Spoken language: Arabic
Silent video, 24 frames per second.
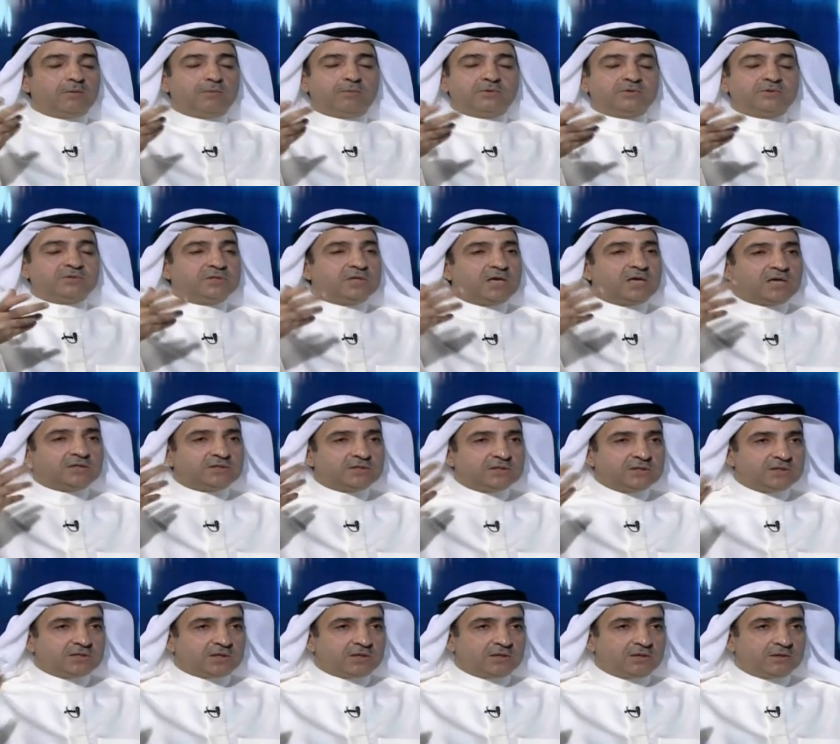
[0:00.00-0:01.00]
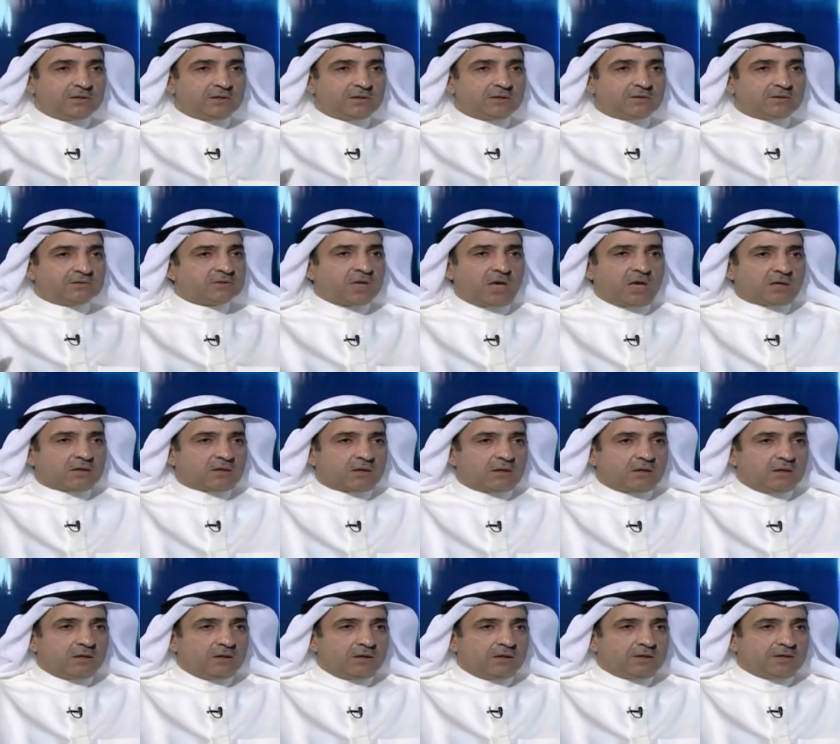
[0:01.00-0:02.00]
سياسيا ساقطة
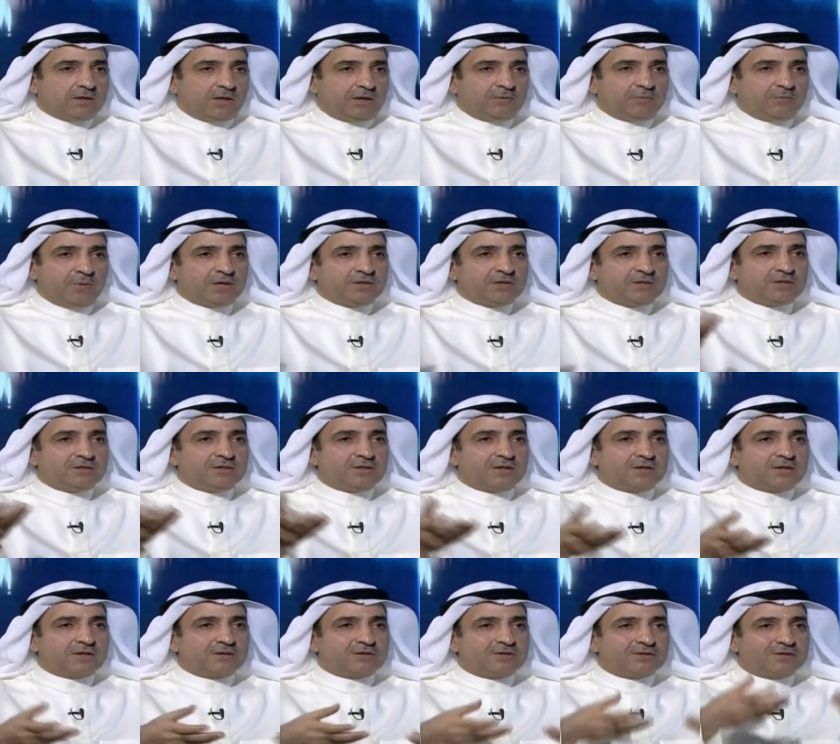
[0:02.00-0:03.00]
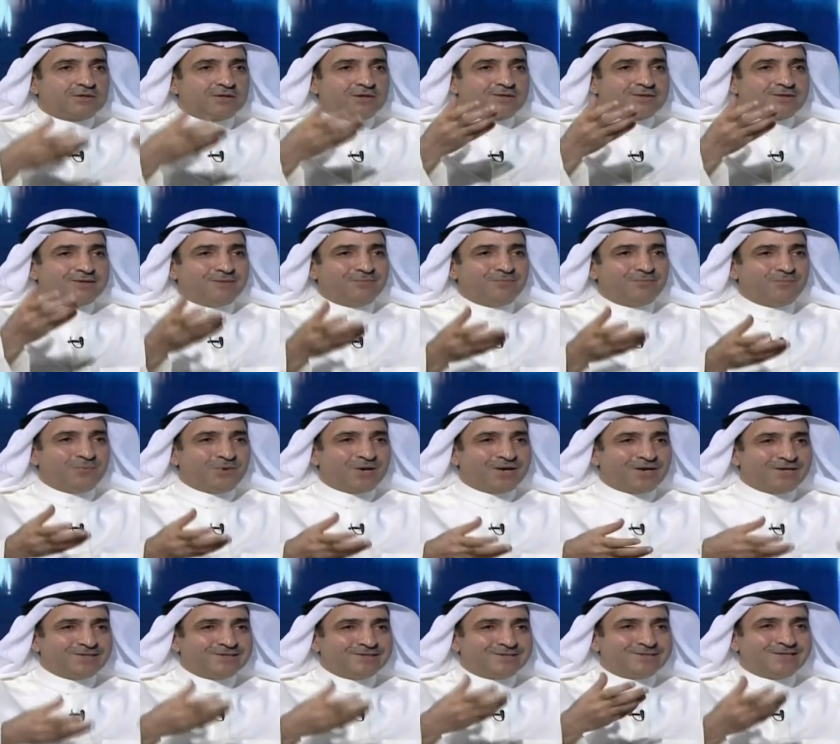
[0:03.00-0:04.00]
يعني ما تقدر
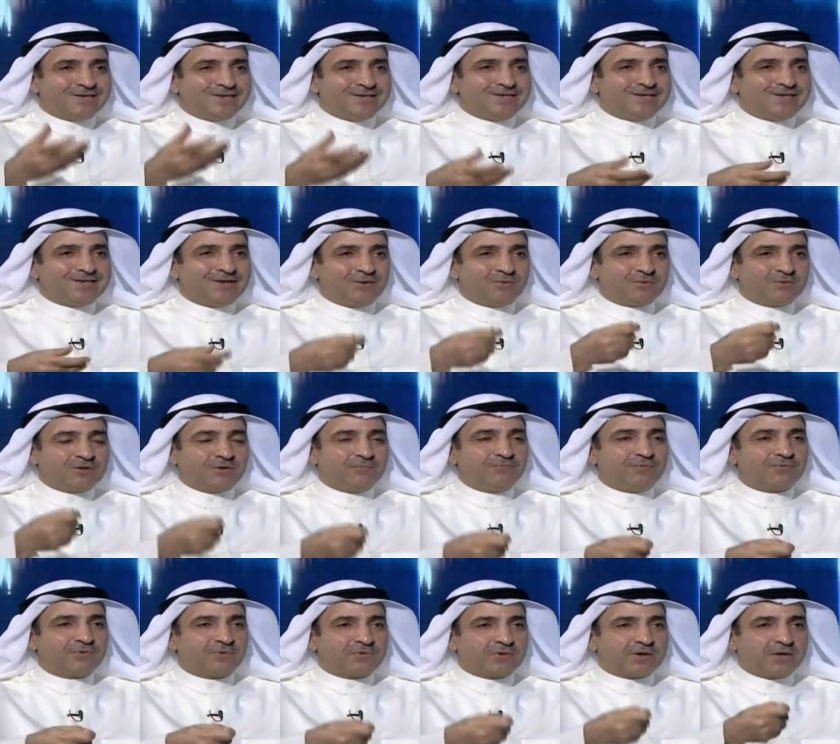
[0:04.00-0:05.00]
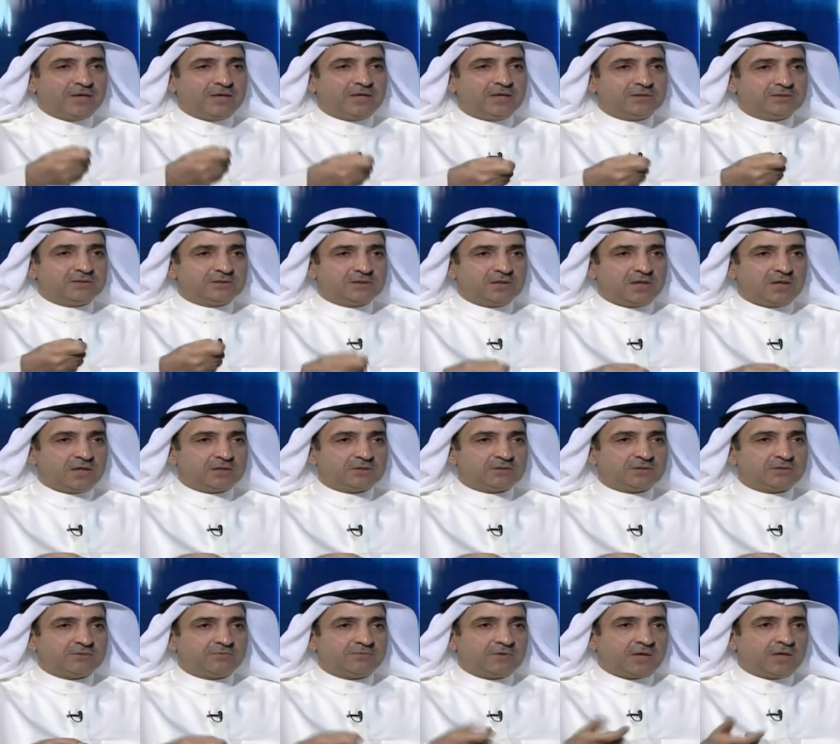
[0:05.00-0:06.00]
تطبق أجندتها وتفرض رأيها
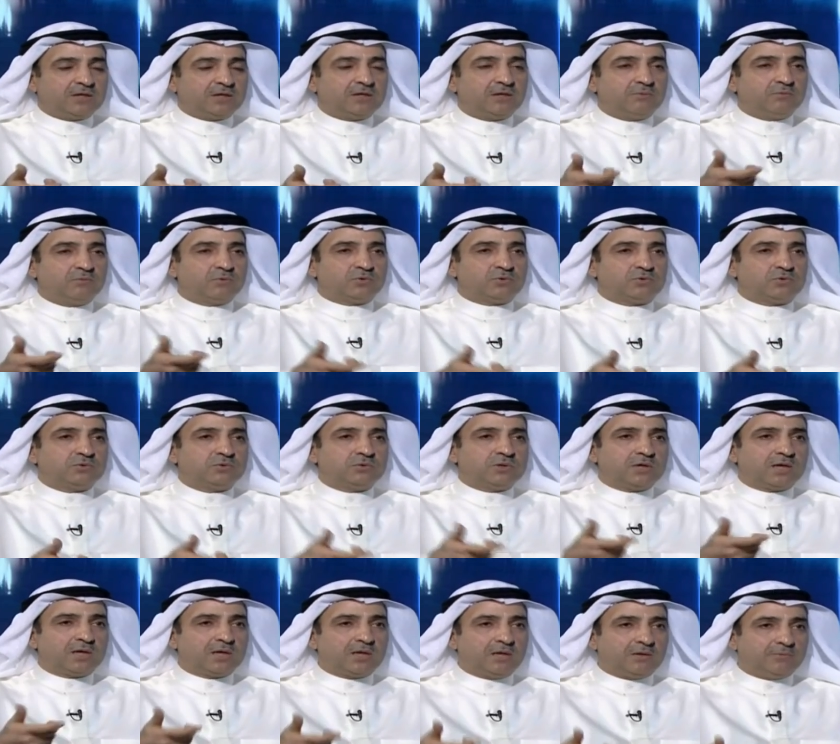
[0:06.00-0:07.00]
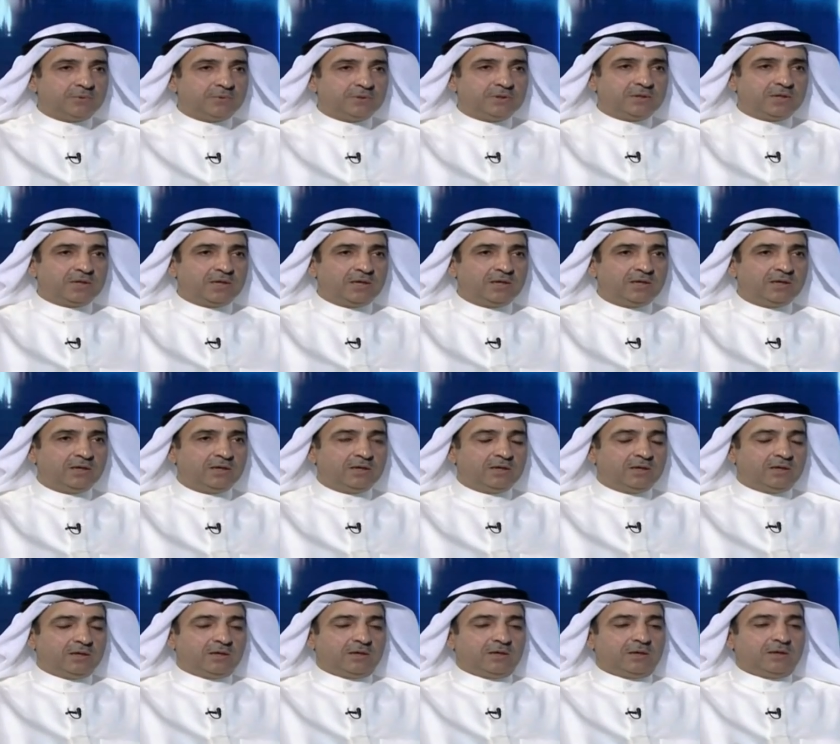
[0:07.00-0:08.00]
السياسي في عدم وجود أغلبية
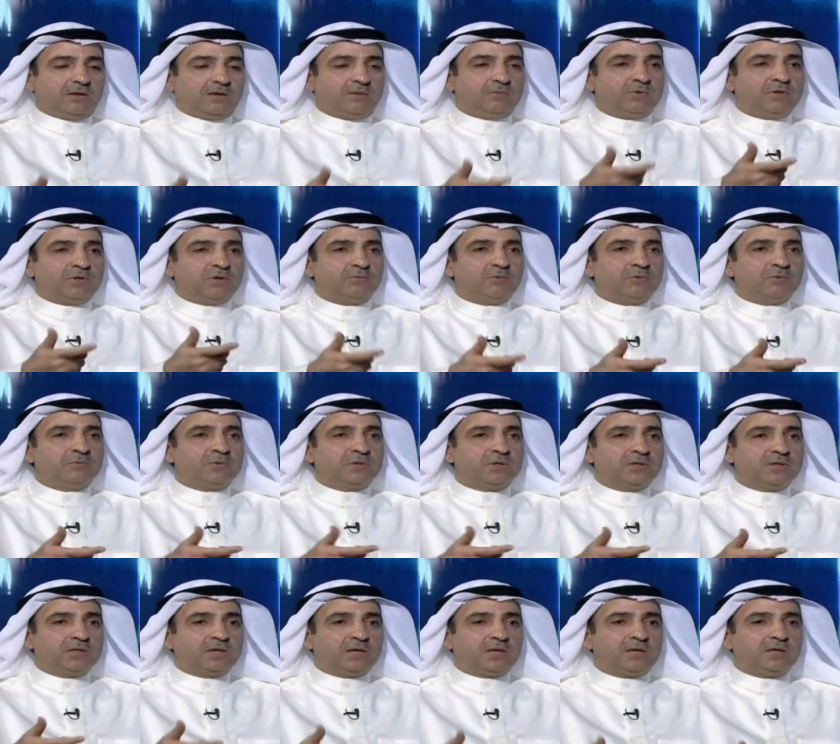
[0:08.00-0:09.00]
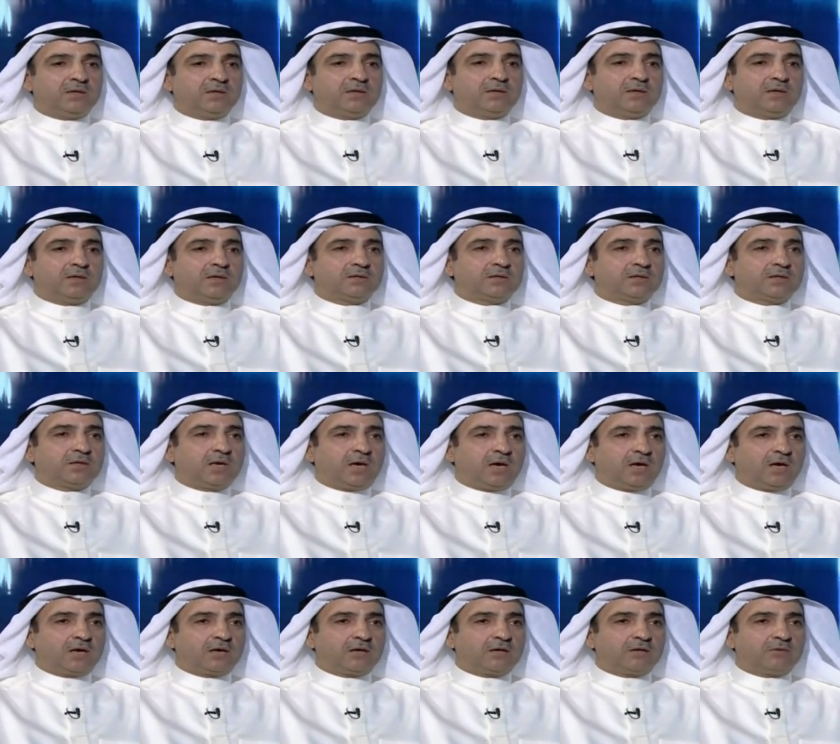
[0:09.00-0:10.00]
آه، من الممكن أن
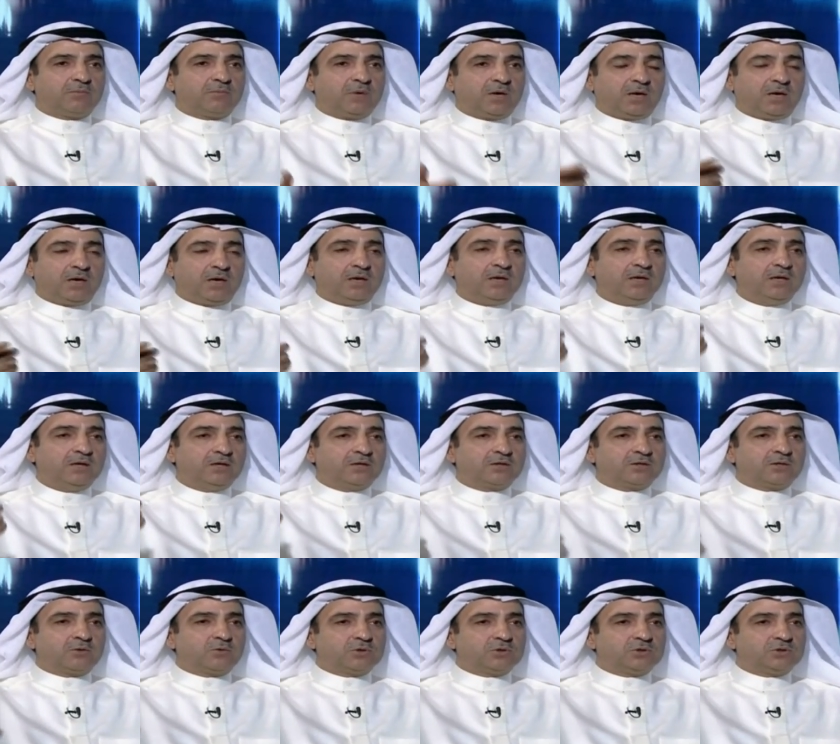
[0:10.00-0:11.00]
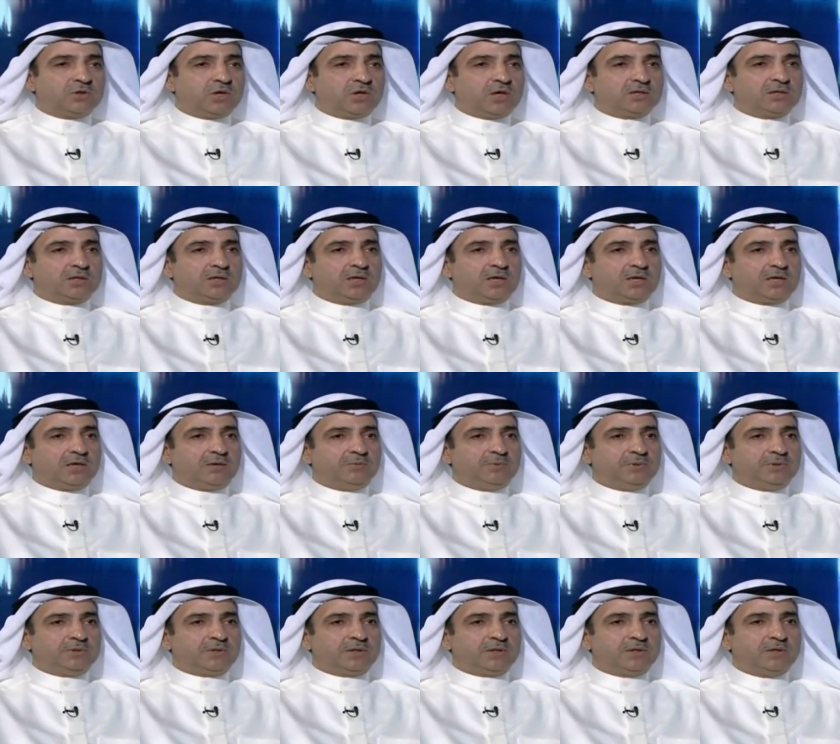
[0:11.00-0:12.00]
تتعارض مع توجهات
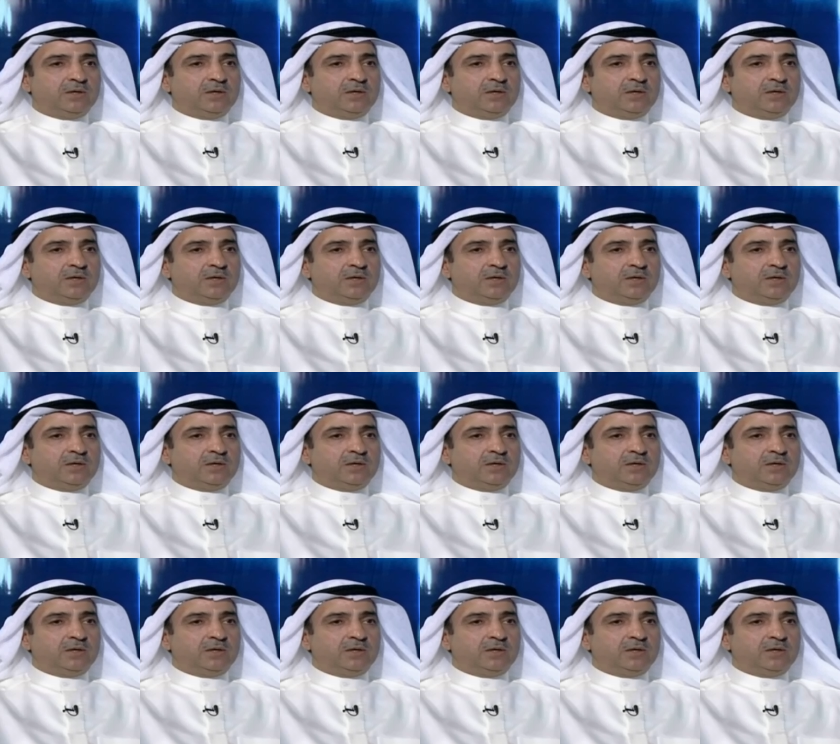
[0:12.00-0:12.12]
الأغلبية